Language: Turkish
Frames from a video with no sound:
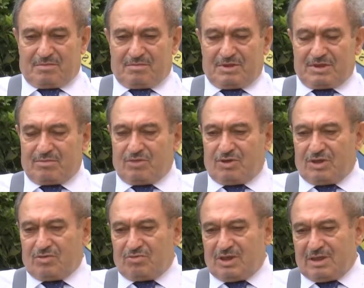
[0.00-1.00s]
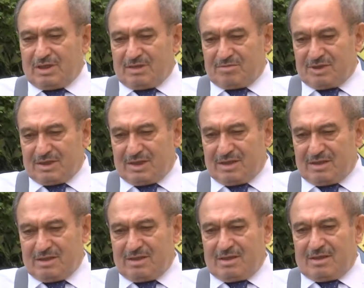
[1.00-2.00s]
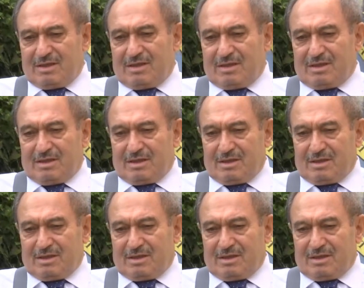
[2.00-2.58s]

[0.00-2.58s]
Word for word: bizim öğretim üyelerimizden e,